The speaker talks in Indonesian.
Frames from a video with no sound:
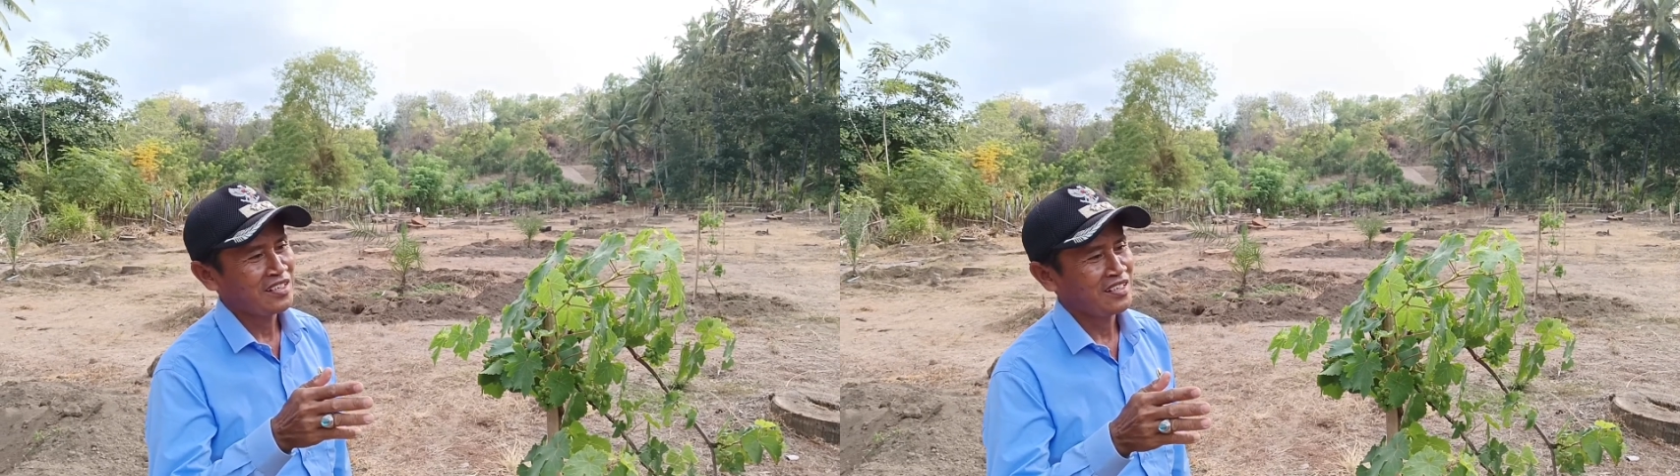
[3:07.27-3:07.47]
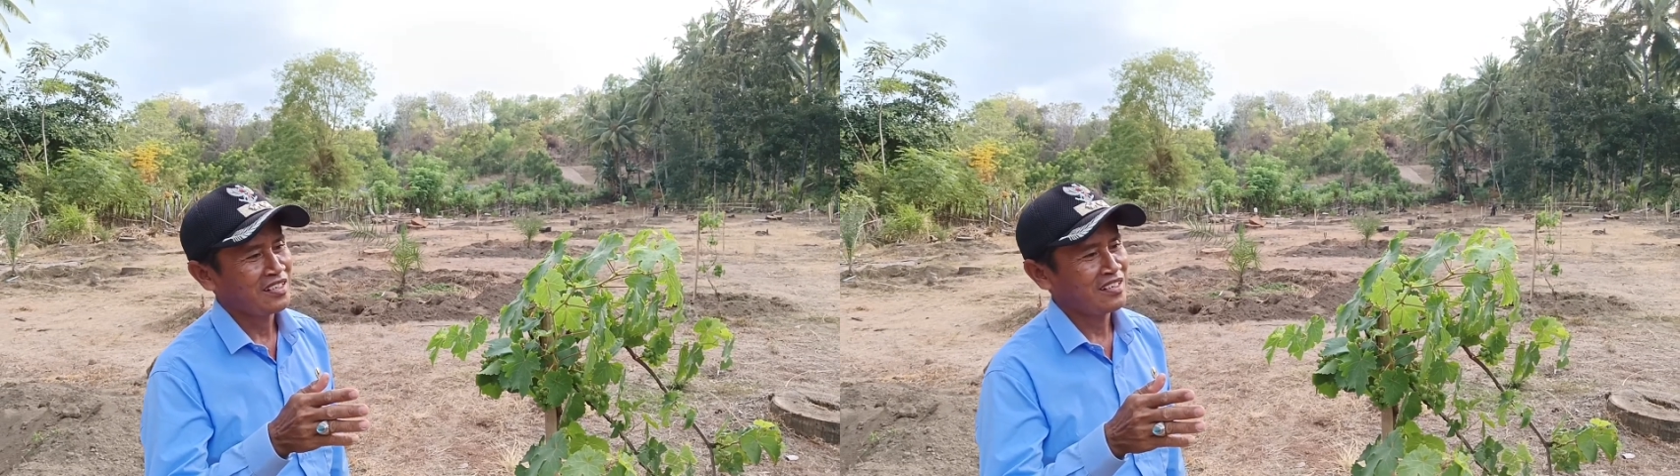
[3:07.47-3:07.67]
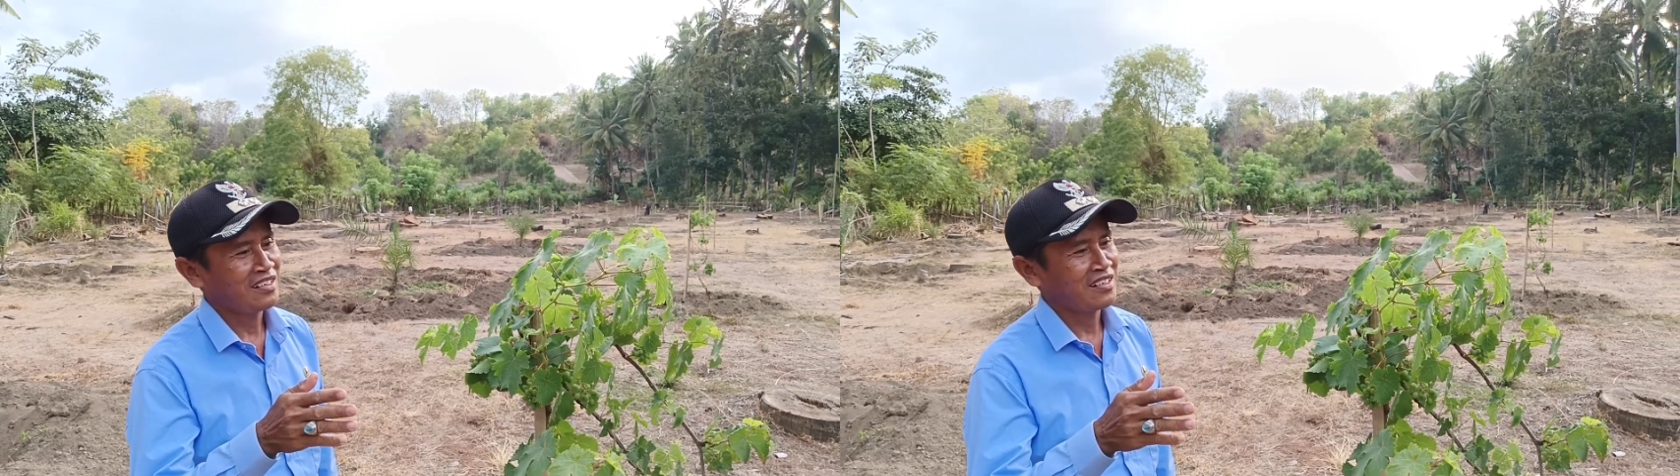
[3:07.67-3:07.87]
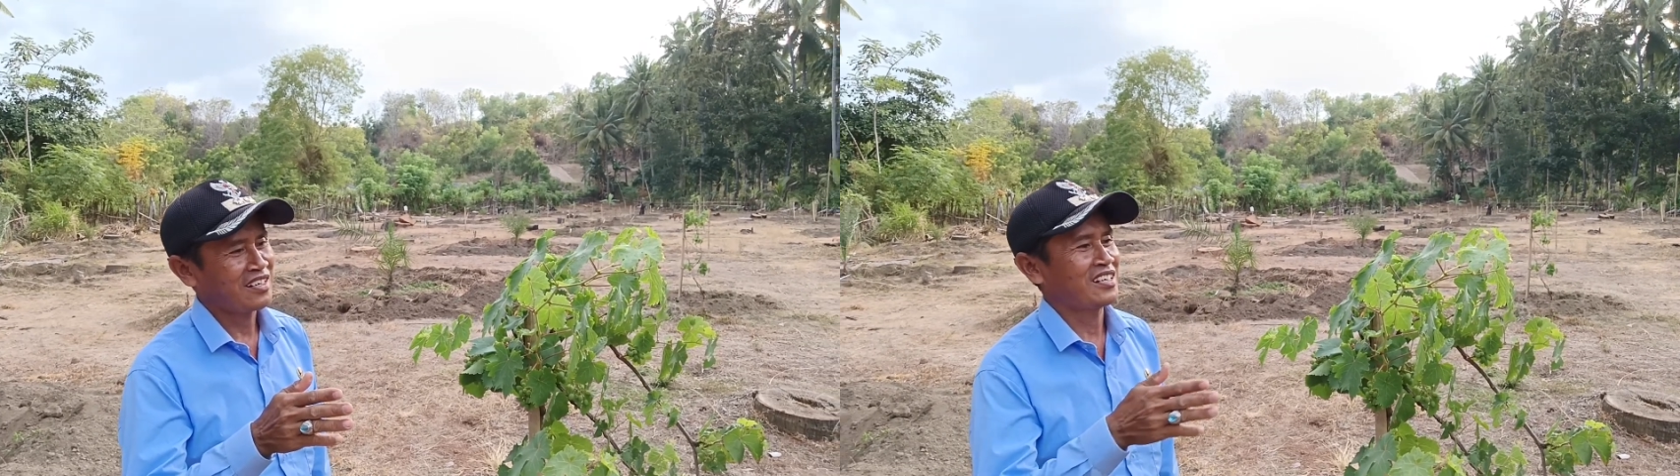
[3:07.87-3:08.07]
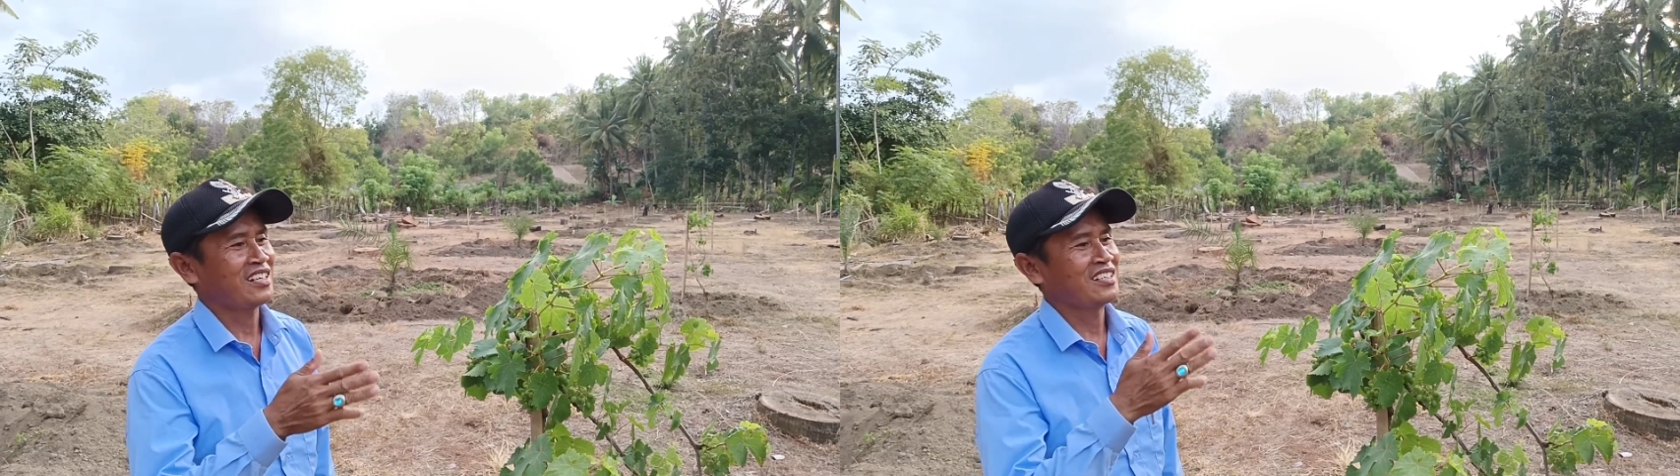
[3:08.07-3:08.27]
eh,
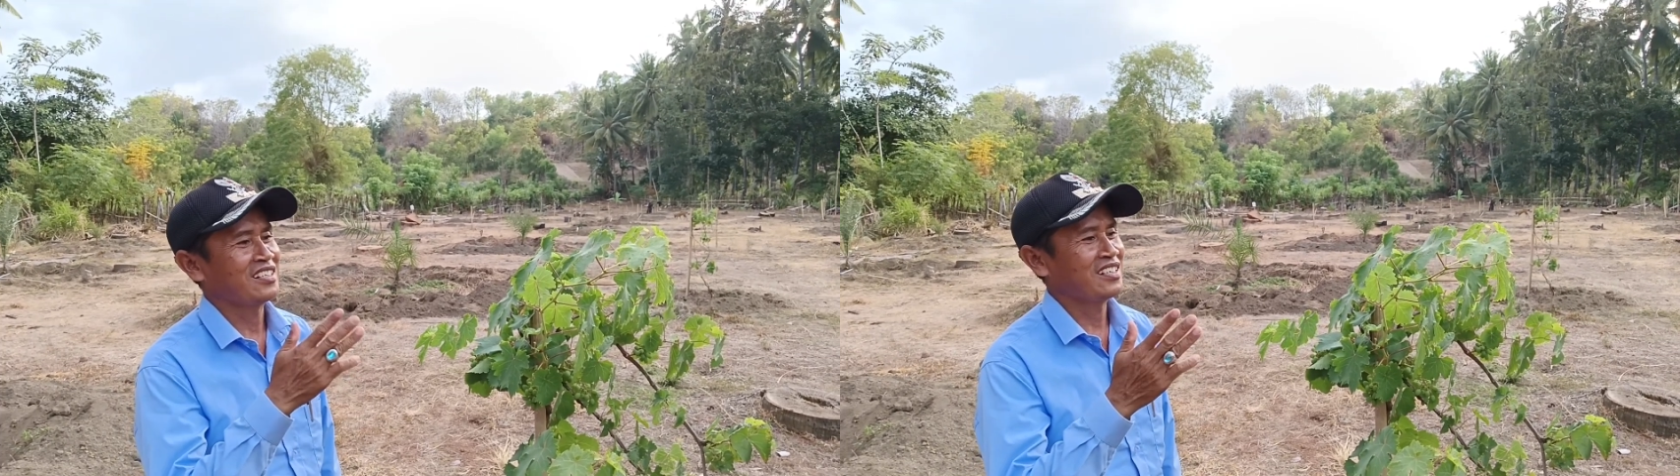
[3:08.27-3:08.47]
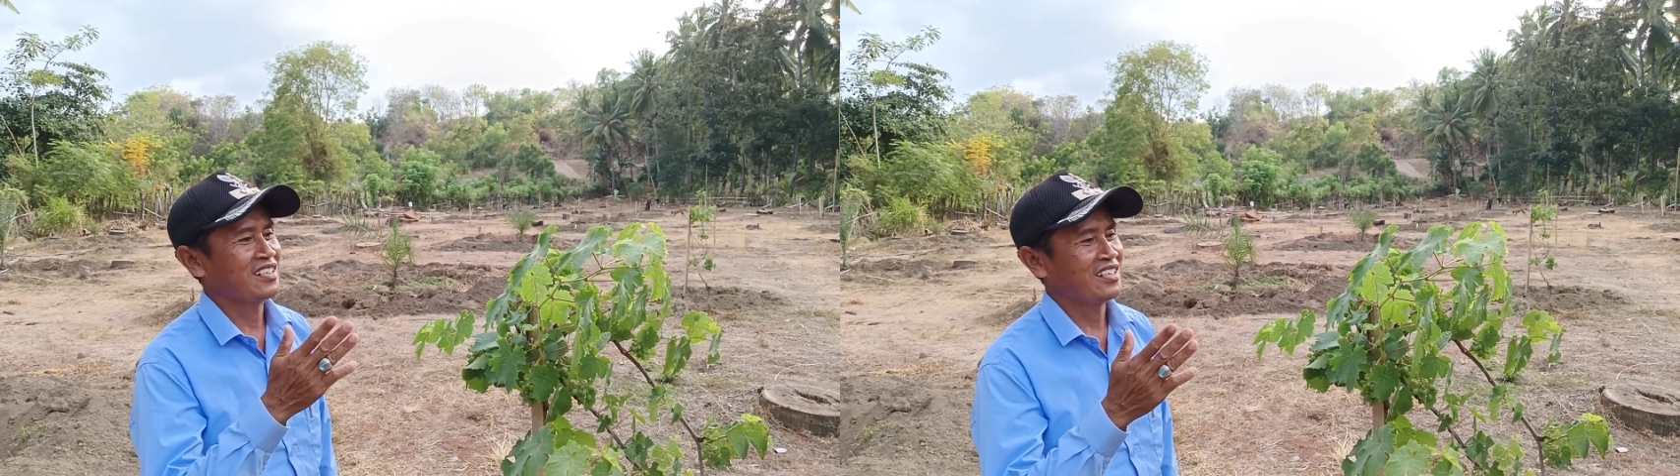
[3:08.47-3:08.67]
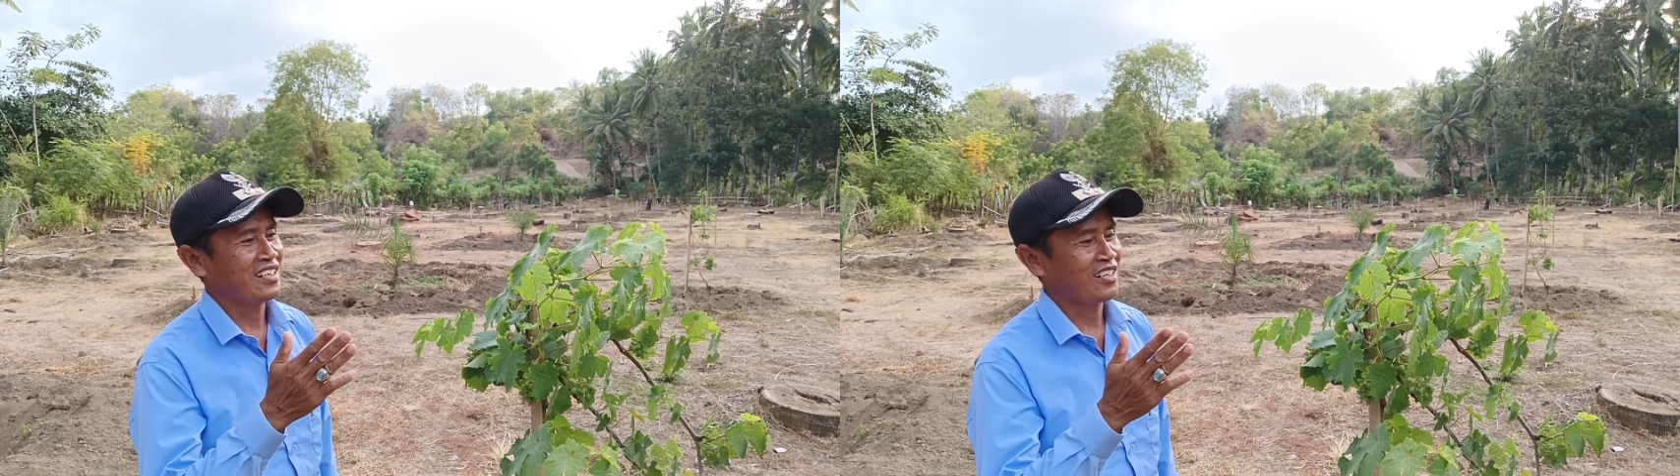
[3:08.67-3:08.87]
karena di